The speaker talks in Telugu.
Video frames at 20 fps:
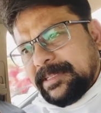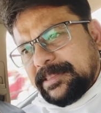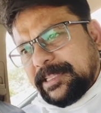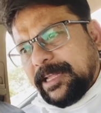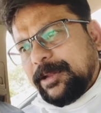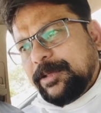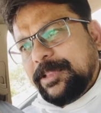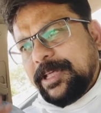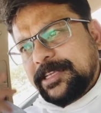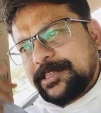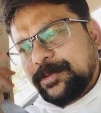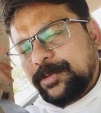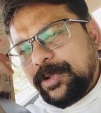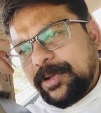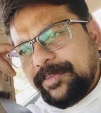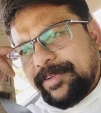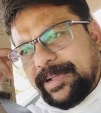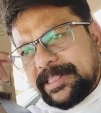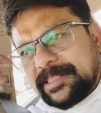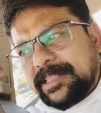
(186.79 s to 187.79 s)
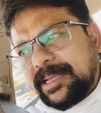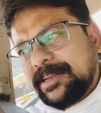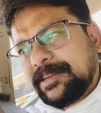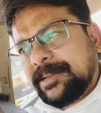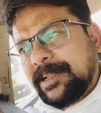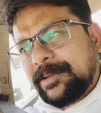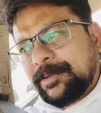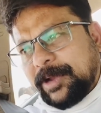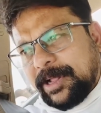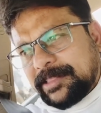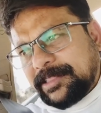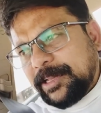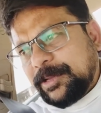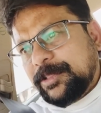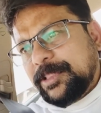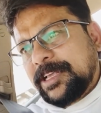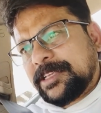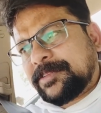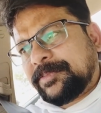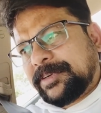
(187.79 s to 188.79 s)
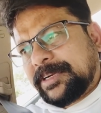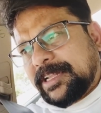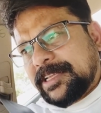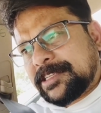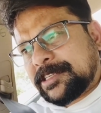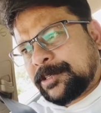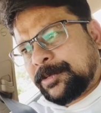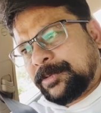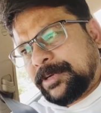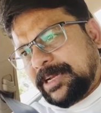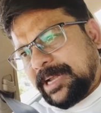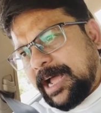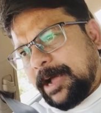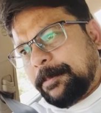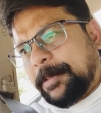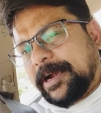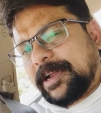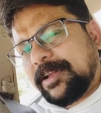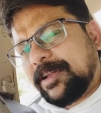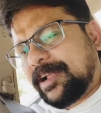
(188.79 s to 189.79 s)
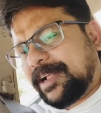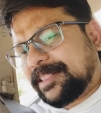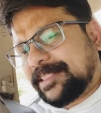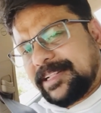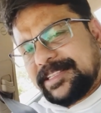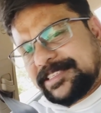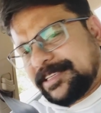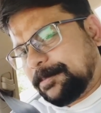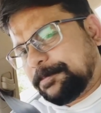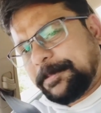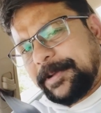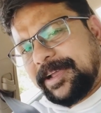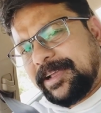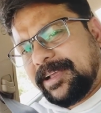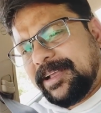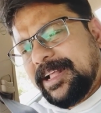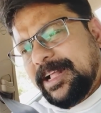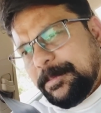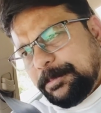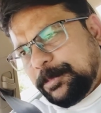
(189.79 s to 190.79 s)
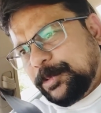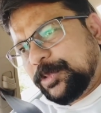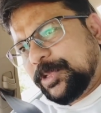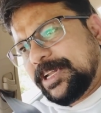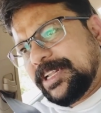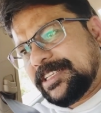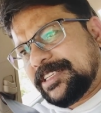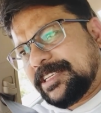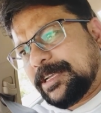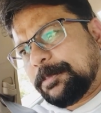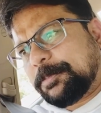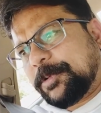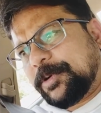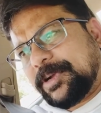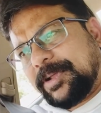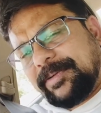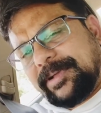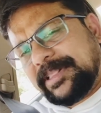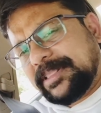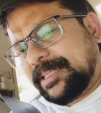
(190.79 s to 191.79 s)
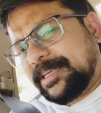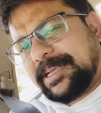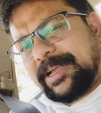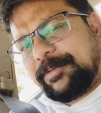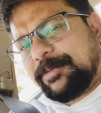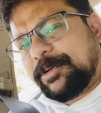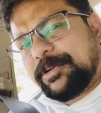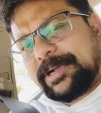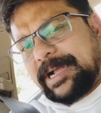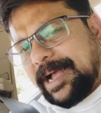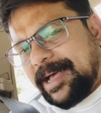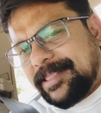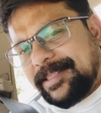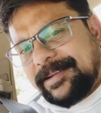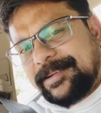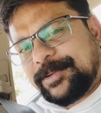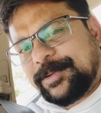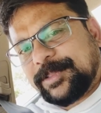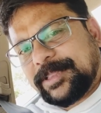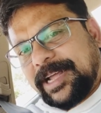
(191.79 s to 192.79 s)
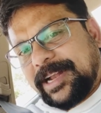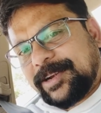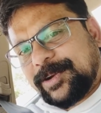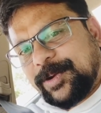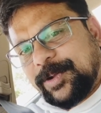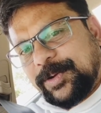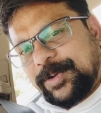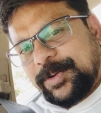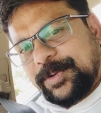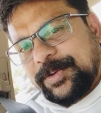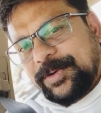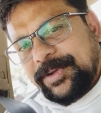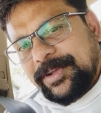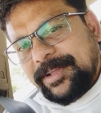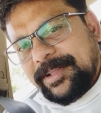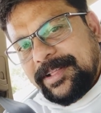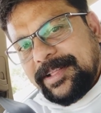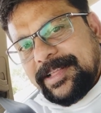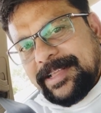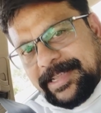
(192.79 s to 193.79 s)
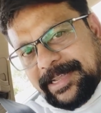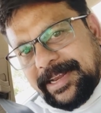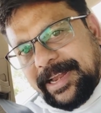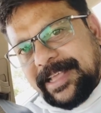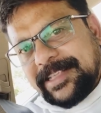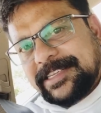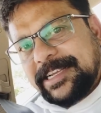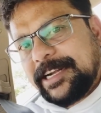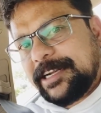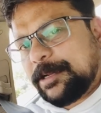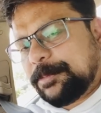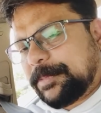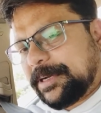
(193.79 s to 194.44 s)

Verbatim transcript: తెలుగుదేశంలోకి వెళ్తాను నేను నాకు తెలుగుదేశం అంటే ఇష్టం నేను ఆ పార్టీలోకి వెళ్తాను చెప్పే ముందు నుంచి చెప్పుకుంటే వెళ్తే ఎవరు కాదంటారు దాంట్లో ఇలా చేయటం